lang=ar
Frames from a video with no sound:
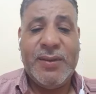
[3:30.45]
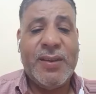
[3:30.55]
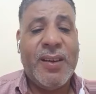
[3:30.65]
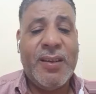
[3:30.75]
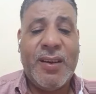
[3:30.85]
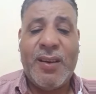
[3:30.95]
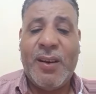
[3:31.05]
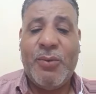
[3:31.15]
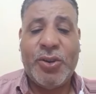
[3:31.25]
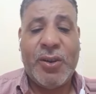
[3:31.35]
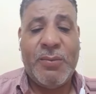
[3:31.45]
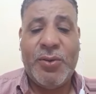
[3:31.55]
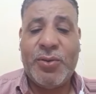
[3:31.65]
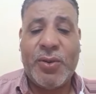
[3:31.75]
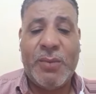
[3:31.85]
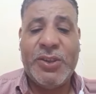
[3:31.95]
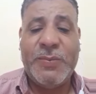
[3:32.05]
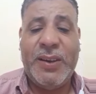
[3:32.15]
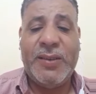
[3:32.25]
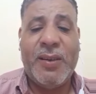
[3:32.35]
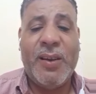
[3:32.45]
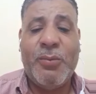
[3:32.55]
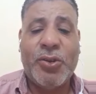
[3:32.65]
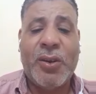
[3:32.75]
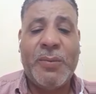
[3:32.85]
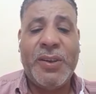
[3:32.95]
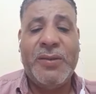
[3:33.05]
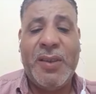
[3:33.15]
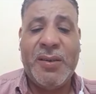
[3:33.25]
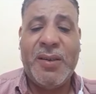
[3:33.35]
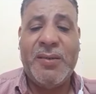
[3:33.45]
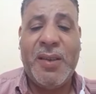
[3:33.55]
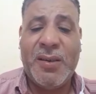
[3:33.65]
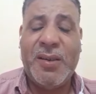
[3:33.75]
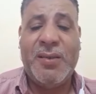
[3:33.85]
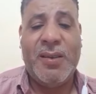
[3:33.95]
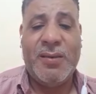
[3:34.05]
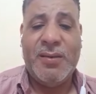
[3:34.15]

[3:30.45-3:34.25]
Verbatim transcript: الراجل ده راجل محترم الدكتور رامي اسماعيل ده راجل محترم جدا جدا جدا